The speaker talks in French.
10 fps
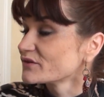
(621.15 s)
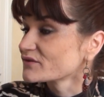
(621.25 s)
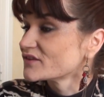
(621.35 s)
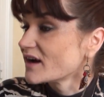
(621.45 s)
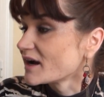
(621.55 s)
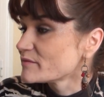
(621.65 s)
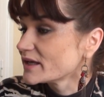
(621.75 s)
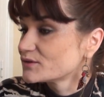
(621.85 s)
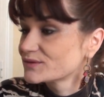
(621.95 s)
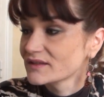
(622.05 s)
Donc voilà, bah
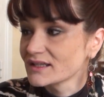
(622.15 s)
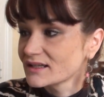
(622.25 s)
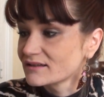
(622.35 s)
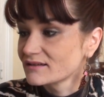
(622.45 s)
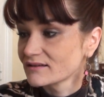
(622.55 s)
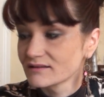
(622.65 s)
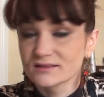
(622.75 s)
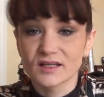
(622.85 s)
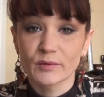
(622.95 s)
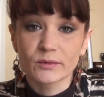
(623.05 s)
écoutez, euh,
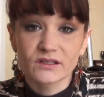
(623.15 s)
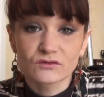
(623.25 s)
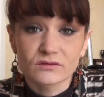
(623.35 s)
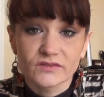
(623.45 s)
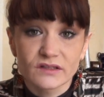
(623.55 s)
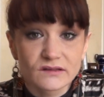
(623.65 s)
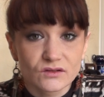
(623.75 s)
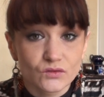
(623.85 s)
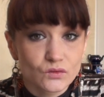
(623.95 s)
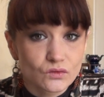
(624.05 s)
c'est à peu près tout. En fait, c'est
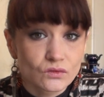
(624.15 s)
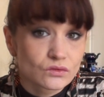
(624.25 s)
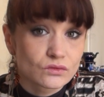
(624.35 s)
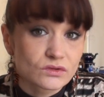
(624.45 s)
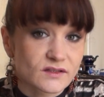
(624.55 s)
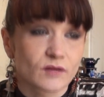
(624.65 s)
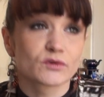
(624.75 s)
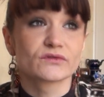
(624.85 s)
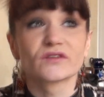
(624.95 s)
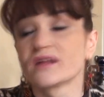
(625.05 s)
tout
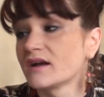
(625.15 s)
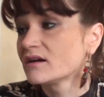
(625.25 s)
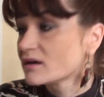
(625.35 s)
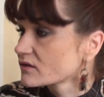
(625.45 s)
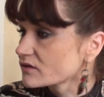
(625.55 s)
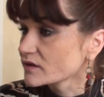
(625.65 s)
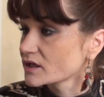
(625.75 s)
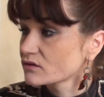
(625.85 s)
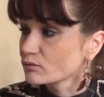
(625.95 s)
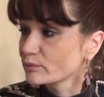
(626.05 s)
simple au final. C'est vrai
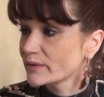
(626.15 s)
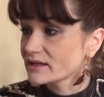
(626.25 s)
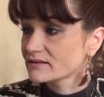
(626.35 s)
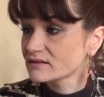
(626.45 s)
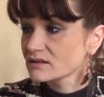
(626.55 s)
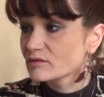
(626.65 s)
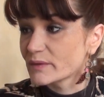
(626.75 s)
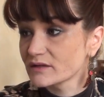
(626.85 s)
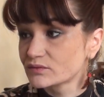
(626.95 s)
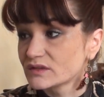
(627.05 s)
qu'ils n'ont pas de site,
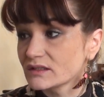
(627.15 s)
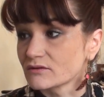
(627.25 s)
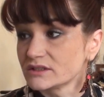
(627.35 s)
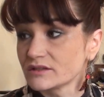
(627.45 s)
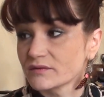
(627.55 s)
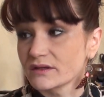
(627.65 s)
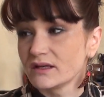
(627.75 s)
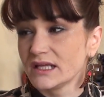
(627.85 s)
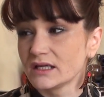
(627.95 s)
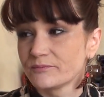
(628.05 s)
pas de boutique en ligne, mais
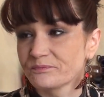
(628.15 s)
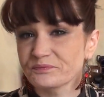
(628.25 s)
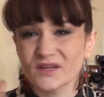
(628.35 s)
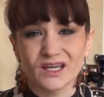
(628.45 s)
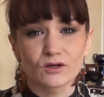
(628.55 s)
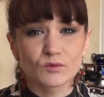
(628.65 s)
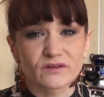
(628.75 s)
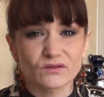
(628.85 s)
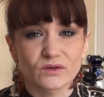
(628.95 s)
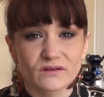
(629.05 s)
les mm,
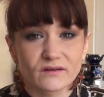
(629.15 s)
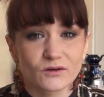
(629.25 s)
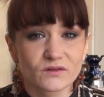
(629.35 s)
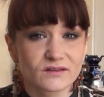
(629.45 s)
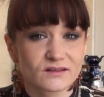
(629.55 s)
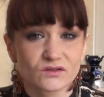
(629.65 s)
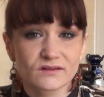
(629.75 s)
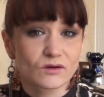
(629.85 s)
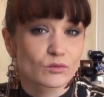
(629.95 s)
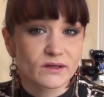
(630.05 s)
réglementations, etc. aux États-Unis,
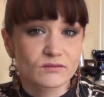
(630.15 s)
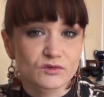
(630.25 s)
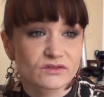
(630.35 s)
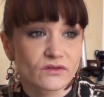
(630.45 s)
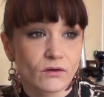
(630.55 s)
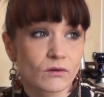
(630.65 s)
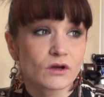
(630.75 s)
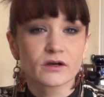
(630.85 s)
c'est complètement différent.